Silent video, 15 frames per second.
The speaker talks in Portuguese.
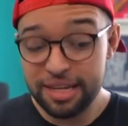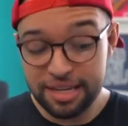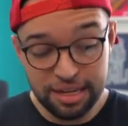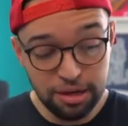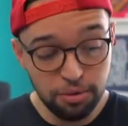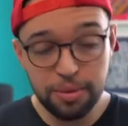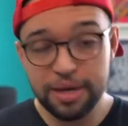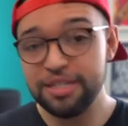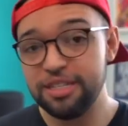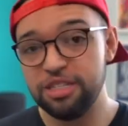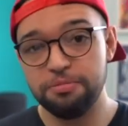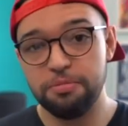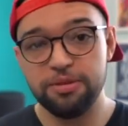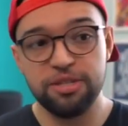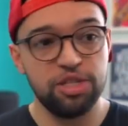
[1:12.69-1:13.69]
E com esse
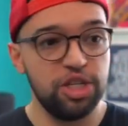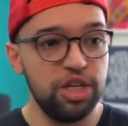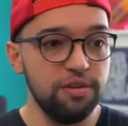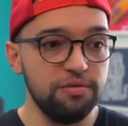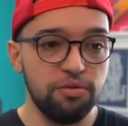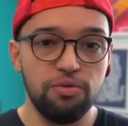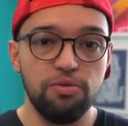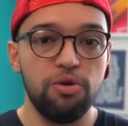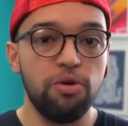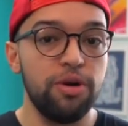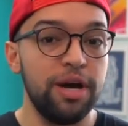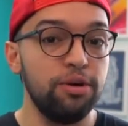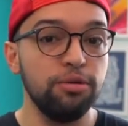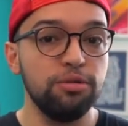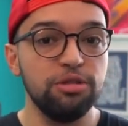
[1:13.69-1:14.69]
dispositivo ou com
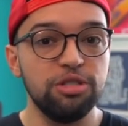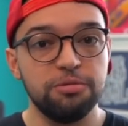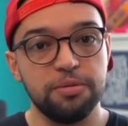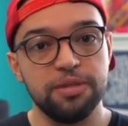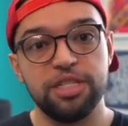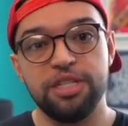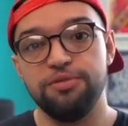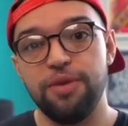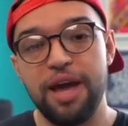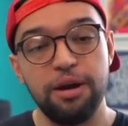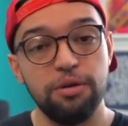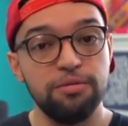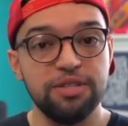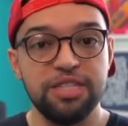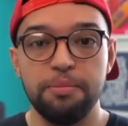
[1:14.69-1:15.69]
qualquer outro dispositivo
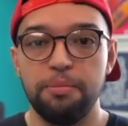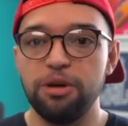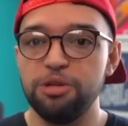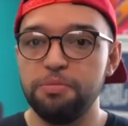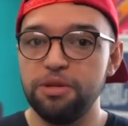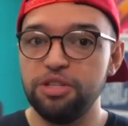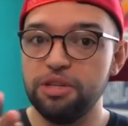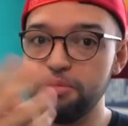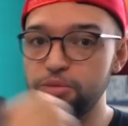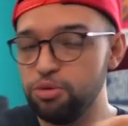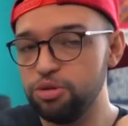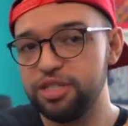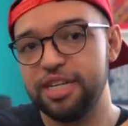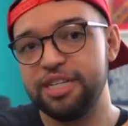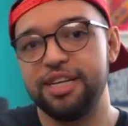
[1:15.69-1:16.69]
Echo você pode pedir
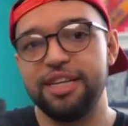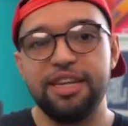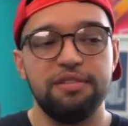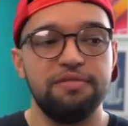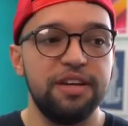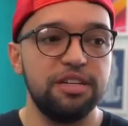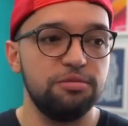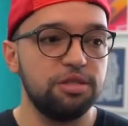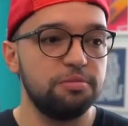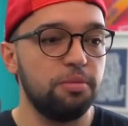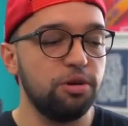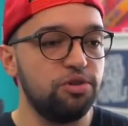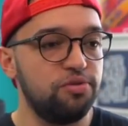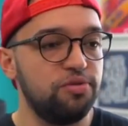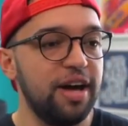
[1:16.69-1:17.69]
músicas através do
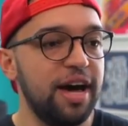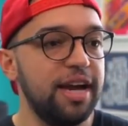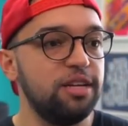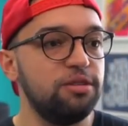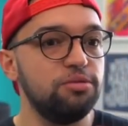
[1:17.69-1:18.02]
Spotify,